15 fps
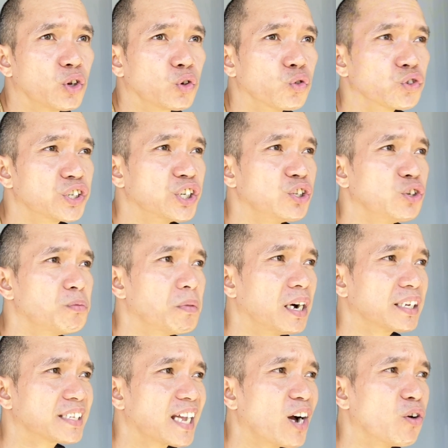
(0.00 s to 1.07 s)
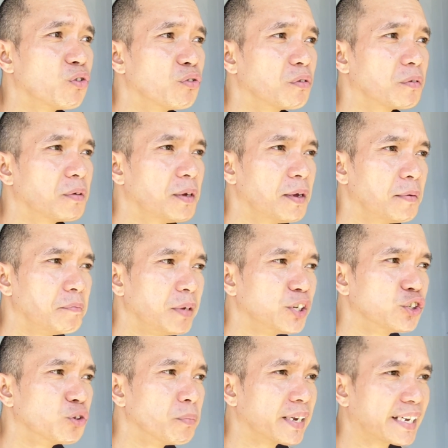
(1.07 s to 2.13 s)
Kung sino yung mga taong
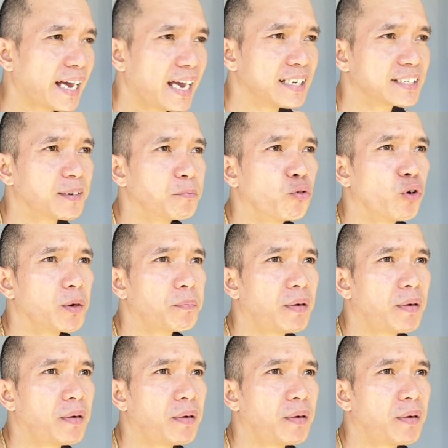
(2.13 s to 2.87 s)
medyo may kaya sa buhay,